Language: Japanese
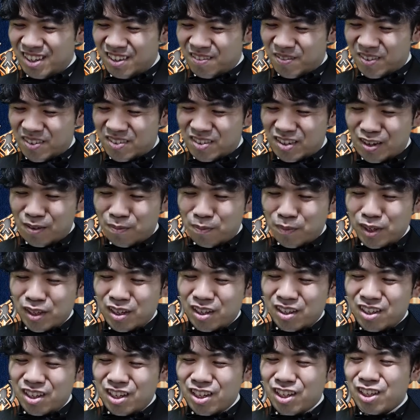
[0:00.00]
まあ、3
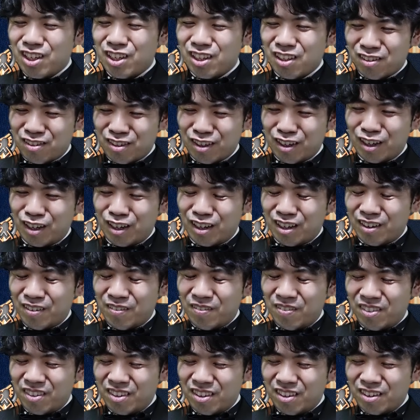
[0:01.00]
マナ22でさ、
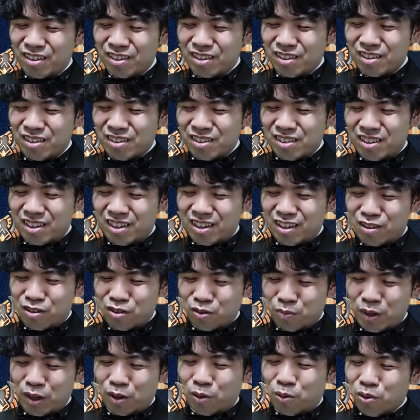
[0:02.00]

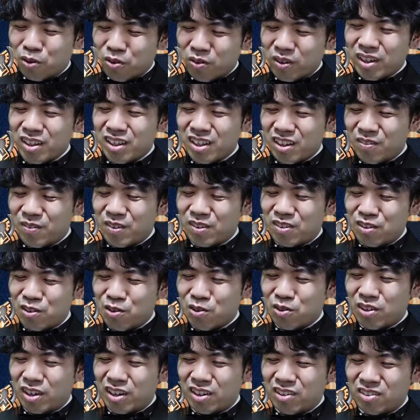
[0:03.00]
まあここはね別に
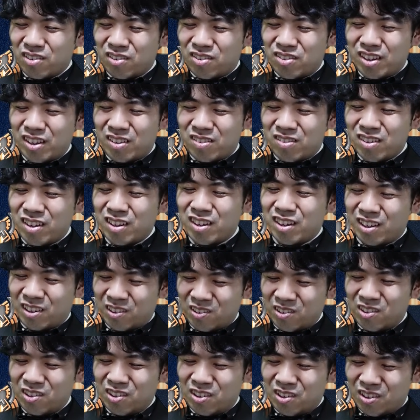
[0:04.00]
よくあるスタッツなんだけ
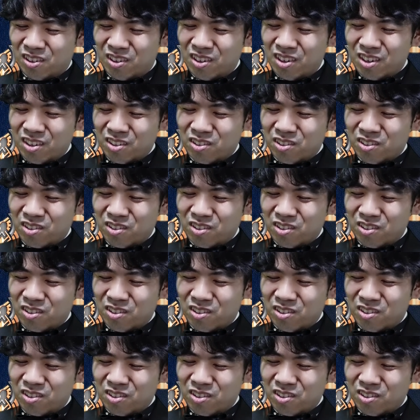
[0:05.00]
ど、